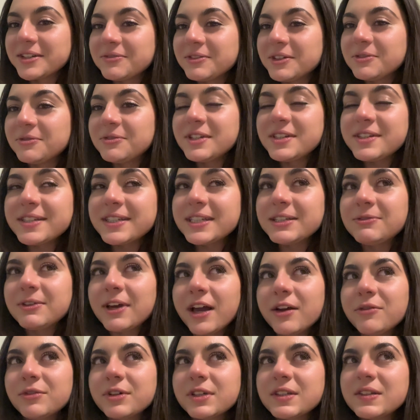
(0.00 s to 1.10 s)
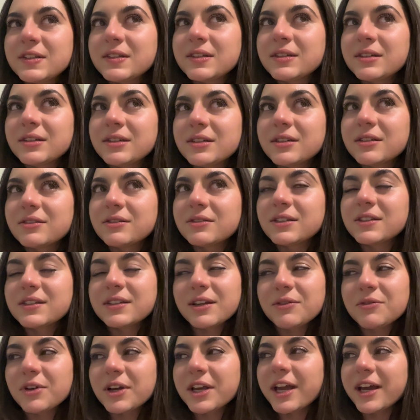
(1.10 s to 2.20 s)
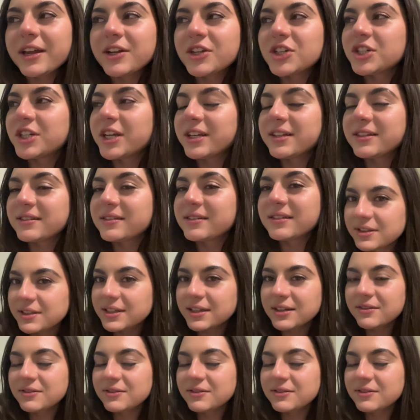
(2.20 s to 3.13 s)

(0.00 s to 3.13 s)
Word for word: wie witzig wir einfach sind und es einfach keiner schätzt